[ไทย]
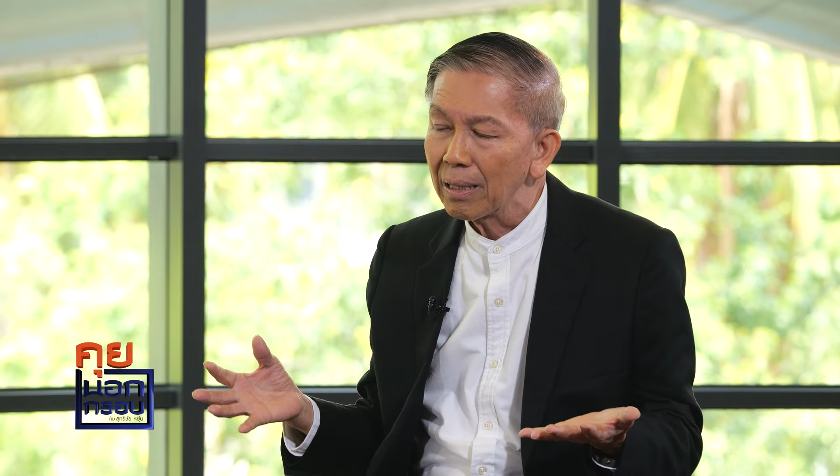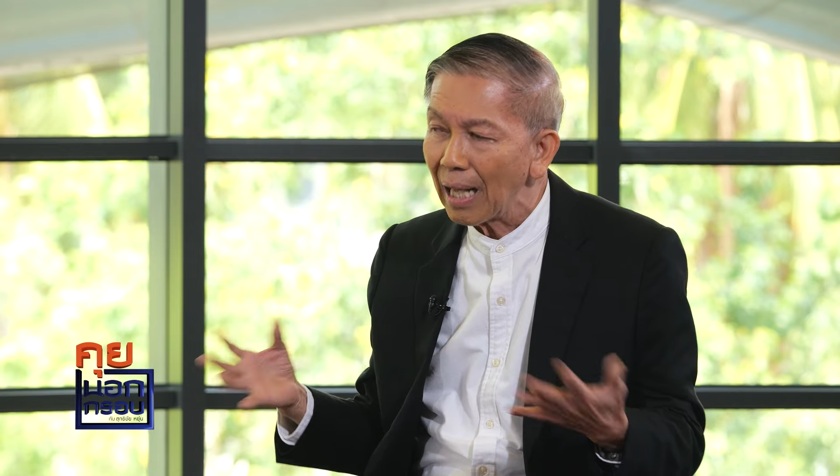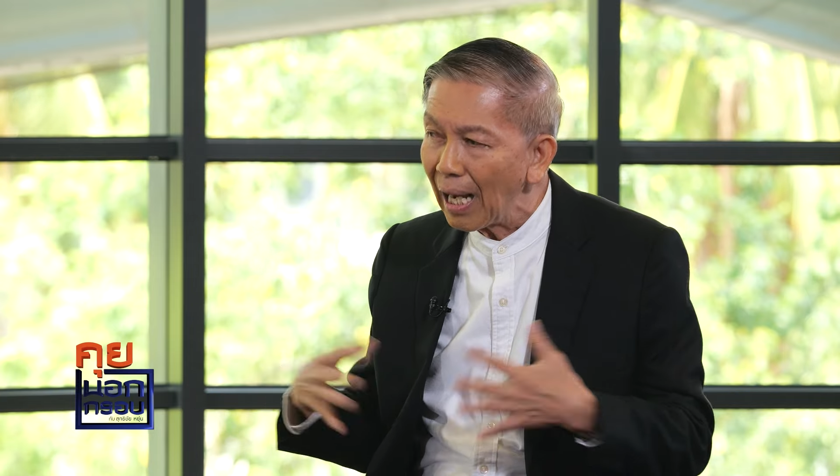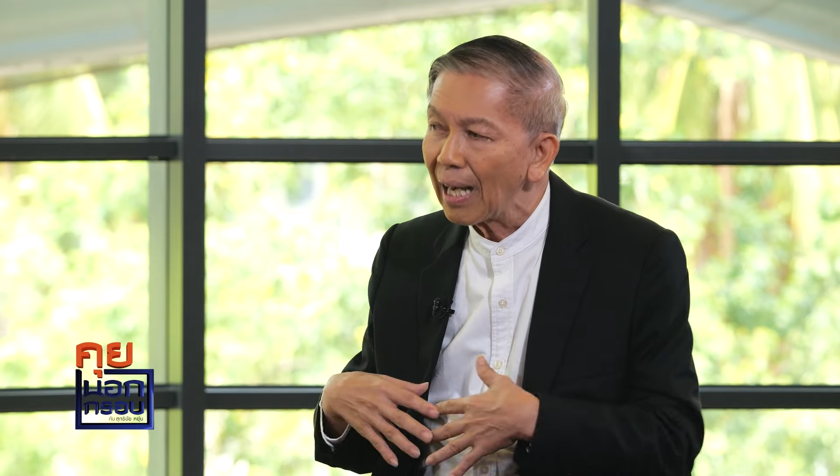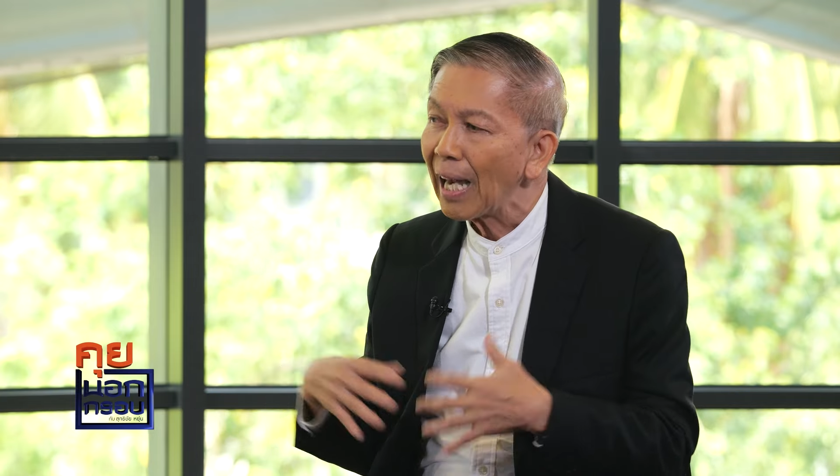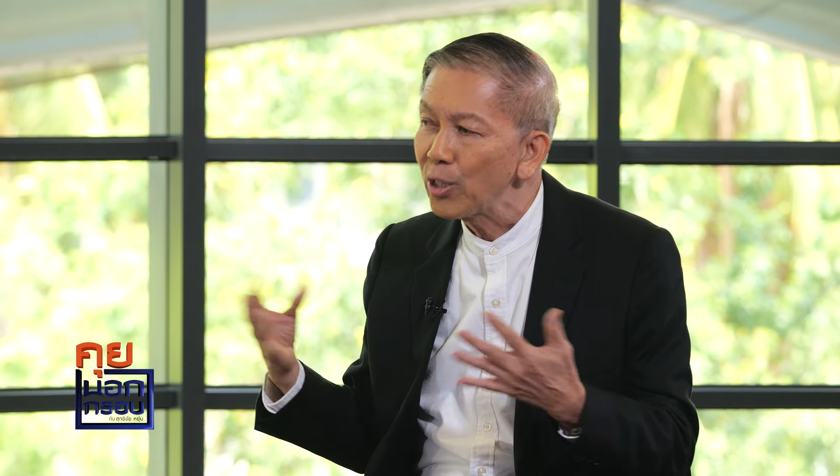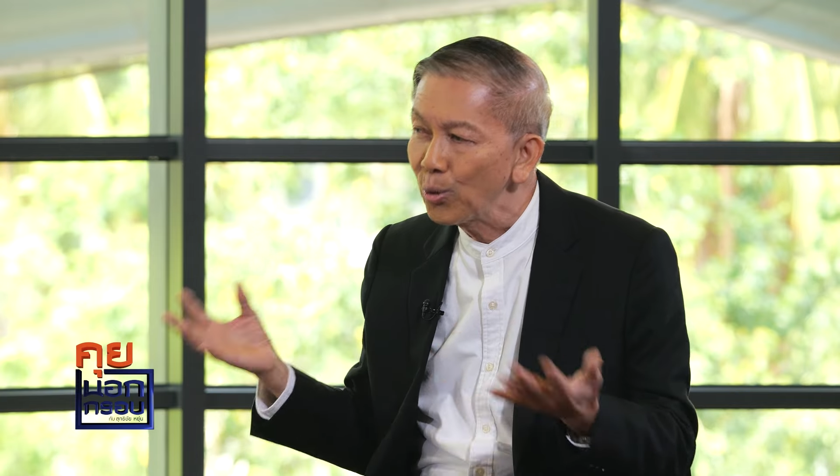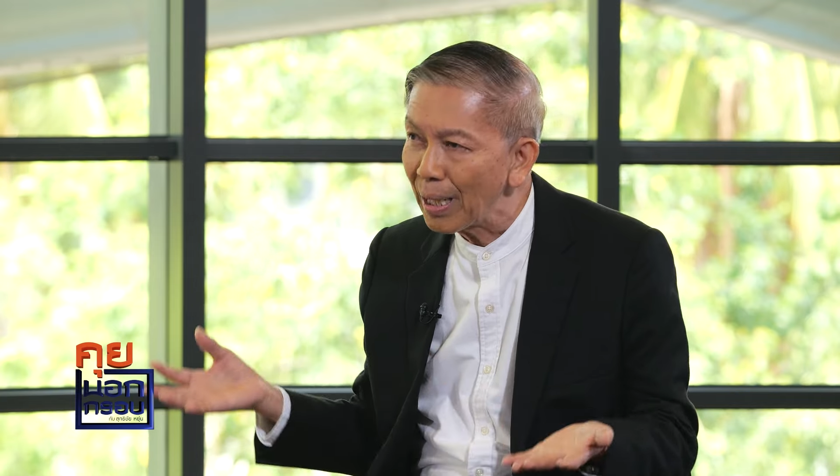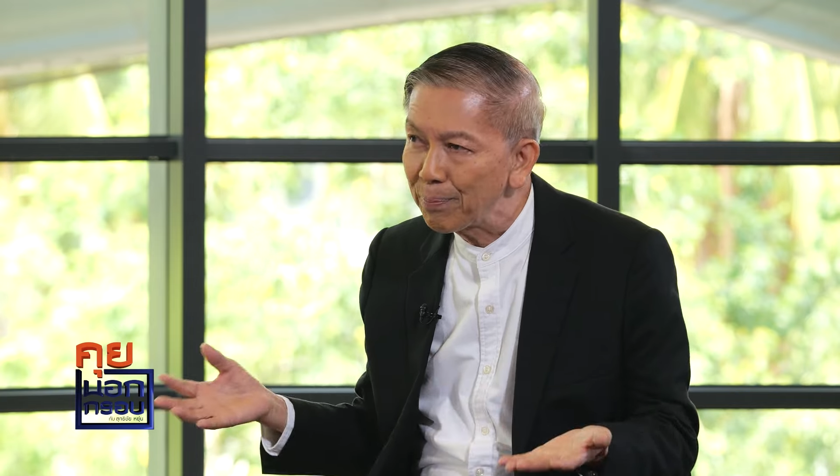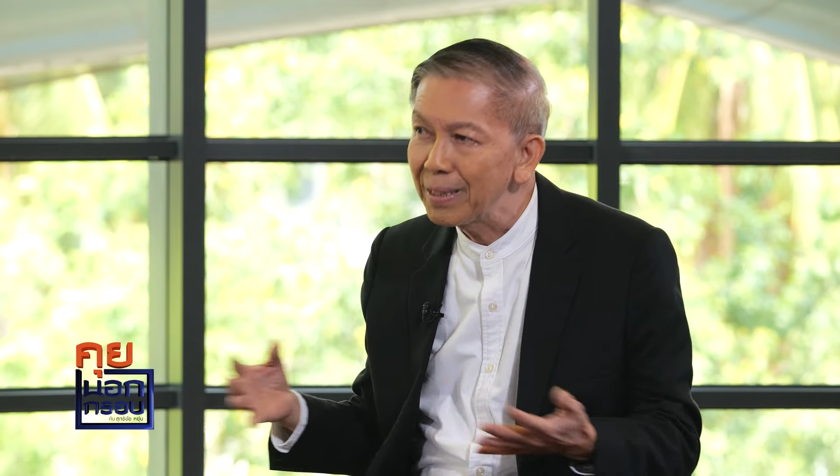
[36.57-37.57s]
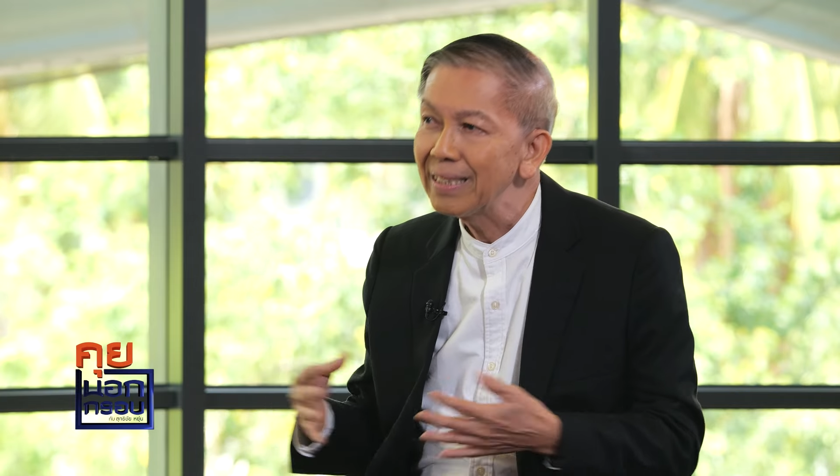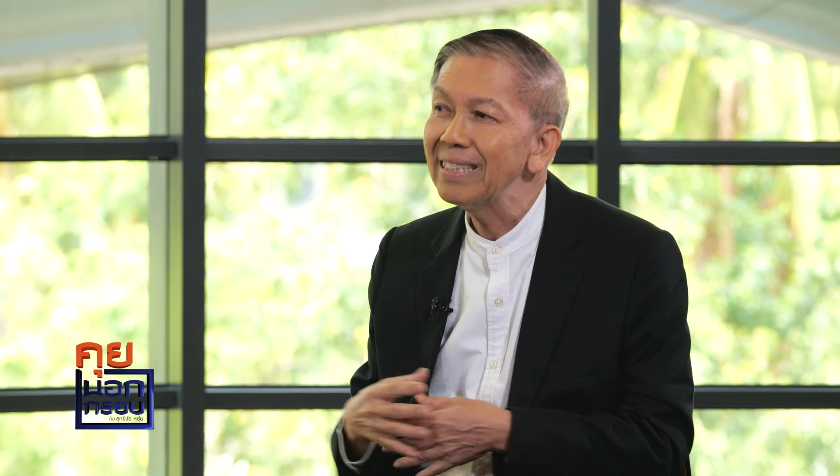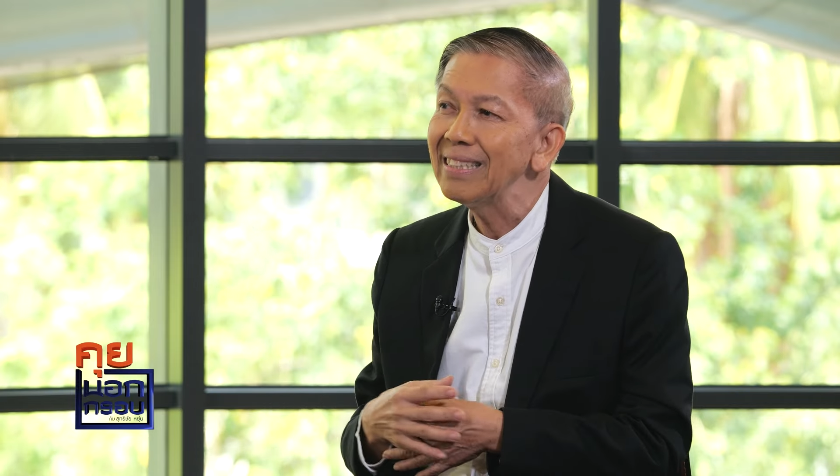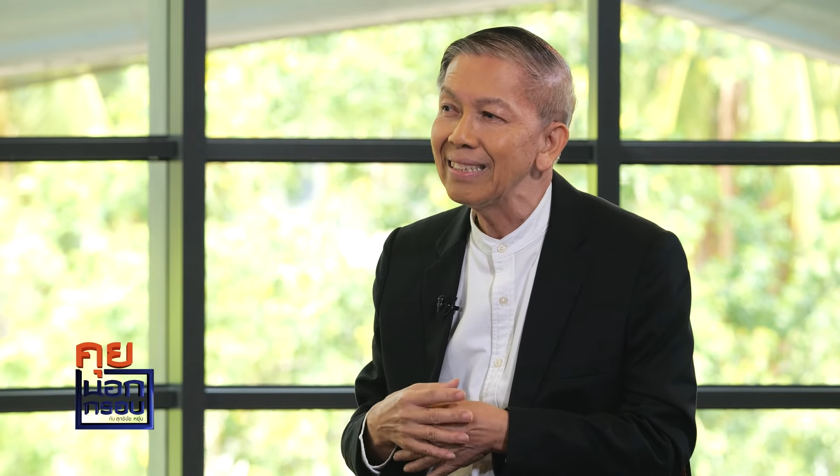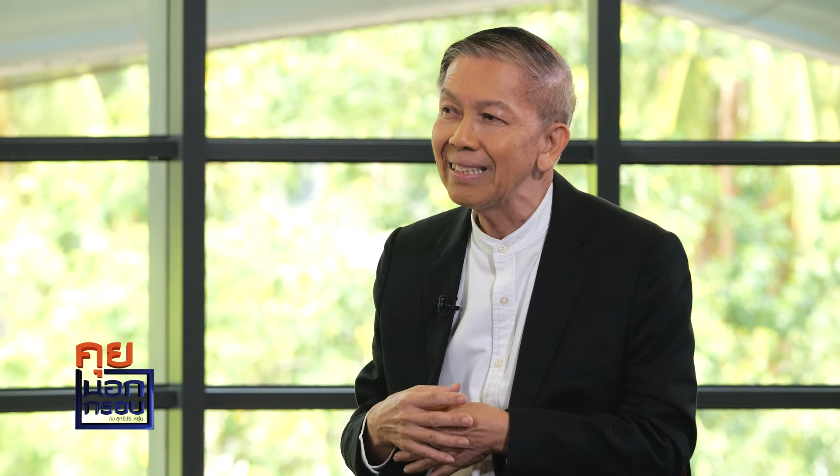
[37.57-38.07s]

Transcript: ถ้าใครอยู่ในพื้นที่